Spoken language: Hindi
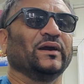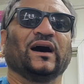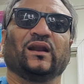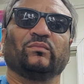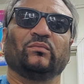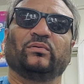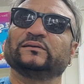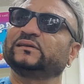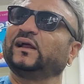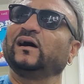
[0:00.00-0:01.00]
प्यार
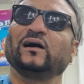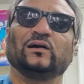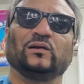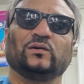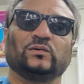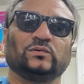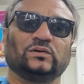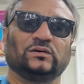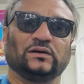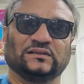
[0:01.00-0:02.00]
मब्बत से रहा करो
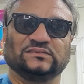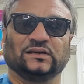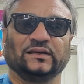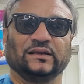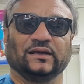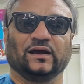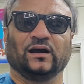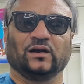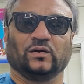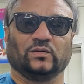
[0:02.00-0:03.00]
हंस खेल के
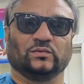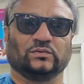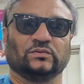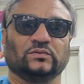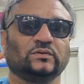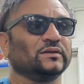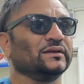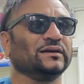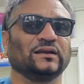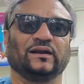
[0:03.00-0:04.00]
रहा करो
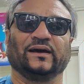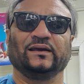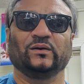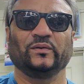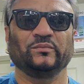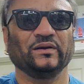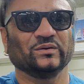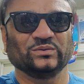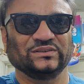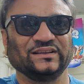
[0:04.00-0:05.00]
ठीक है लड़ाई लड़ाई में
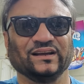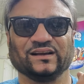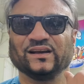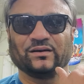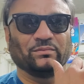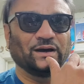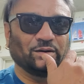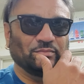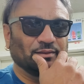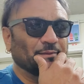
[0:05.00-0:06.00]
कुछ नहीं रखा है
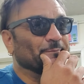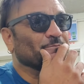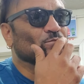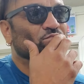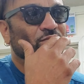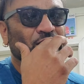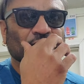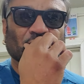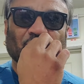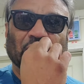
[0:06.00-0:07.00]
बाप
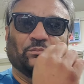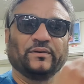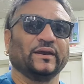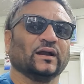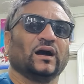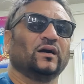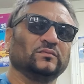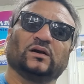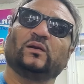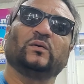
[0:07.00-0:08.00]
अपने
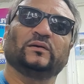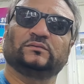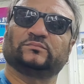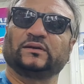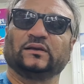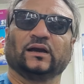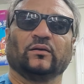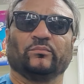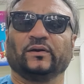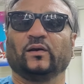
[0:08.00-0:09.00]
काम करो अपने
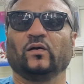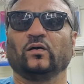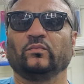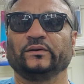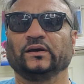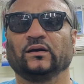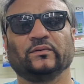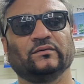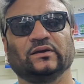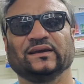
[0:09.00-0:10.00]
घर पे रहो मियाँ
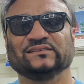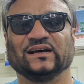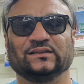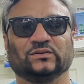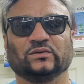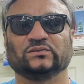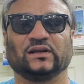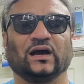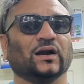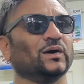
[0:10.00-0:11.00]
बीवी के साथ खुश
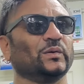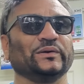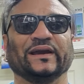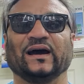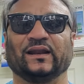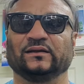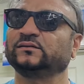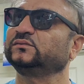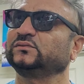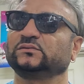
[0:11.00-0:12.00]
रहा करो यार
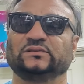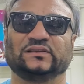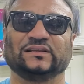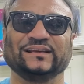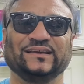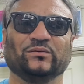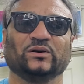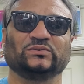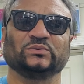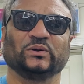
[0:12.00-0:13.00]
जिंदगी
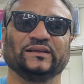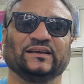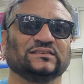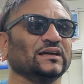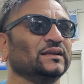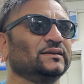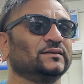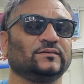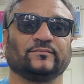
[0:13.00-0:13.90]
बहुत छोटी है साली